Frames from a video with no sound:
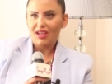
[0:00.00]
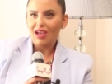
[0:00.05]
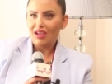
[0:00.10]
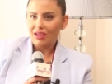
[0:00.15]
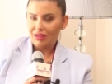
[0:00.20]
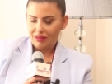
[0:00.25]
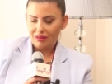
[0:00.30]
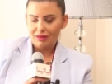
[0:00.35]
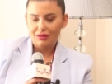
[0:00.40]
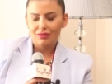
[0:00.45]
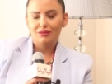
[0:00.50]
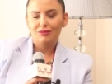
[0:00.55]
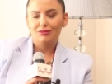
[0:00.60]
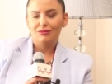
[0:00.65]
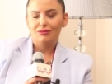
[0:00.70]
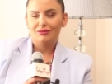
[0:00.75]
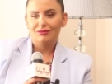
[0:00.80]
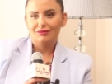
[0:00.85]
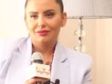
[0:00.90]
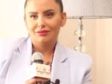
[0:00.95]
حقيقي
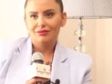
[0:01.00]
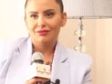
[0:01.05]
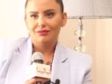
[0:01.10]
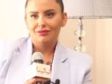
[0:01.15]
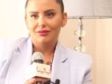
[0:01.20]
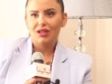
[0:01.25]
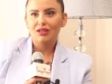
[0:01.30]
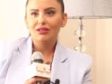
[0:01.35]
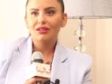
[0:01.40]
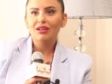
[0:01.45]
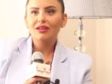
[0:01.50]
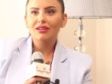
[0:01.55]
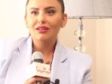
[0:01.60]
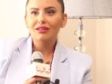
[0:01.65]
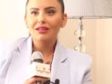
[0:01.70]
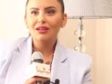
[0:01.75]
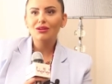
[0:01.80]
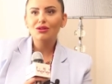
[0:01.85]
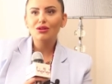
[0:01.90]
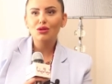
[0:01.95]

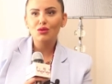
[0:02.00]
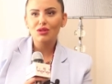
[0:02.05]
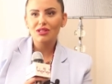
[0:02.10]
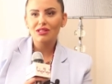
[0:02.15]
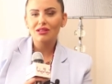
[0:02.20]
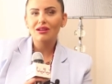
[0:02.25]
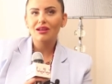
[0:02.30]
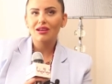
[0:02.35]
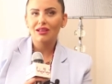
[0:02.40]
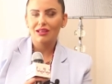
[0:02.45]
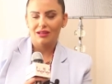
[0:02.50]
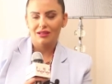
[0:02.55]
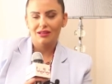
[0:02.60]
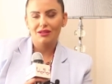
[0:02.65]
أعتقد أنه اللي وصلها كان